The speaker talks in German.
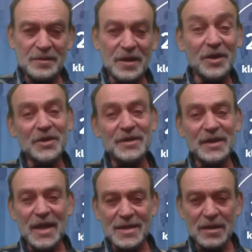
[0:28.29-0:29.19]
Ja,
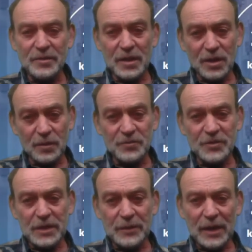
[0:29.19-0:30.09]
Leute, herzlich willkommen
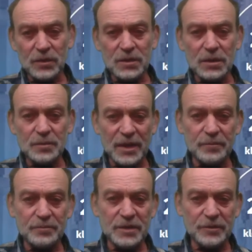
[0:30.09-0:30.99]
wieder bei Autor und
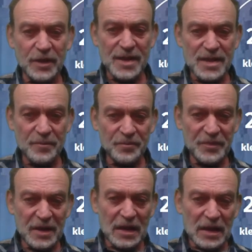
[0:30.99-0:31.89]
Brett mit Fritz.
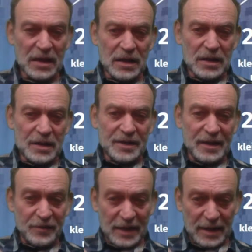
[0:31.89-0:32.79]

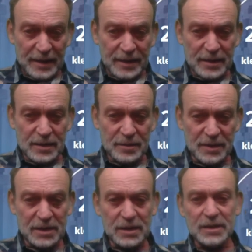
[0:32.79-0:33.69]
Der Vergleich
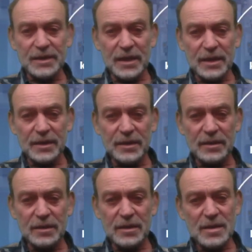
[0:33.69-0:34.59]
mit der
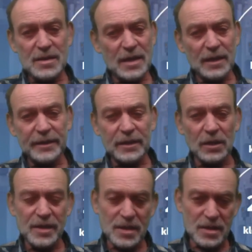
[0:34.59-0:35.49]
Titanic ist eigentlich gar
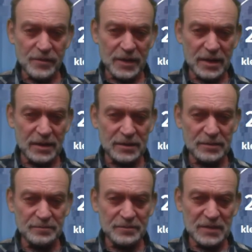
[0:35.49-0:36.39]
nicht so verkehrt.
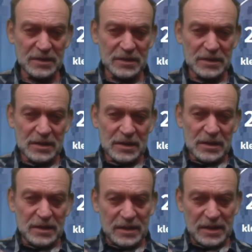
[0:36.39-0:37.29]

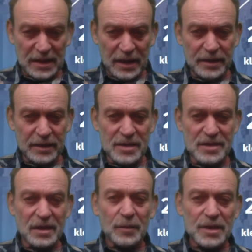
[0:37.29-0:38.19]
Die Titanic
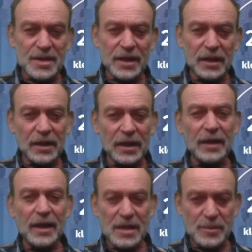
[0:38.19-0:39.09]
ist damals gegen
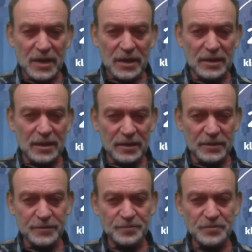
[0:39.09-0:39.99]
einen Eisberg
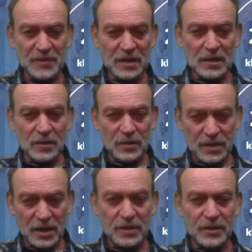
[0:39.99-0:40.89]
gelaufen und
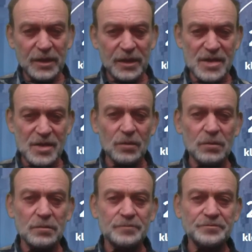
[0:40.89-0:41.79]
dadurch
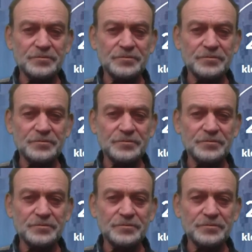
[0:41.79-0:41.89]
gesunken.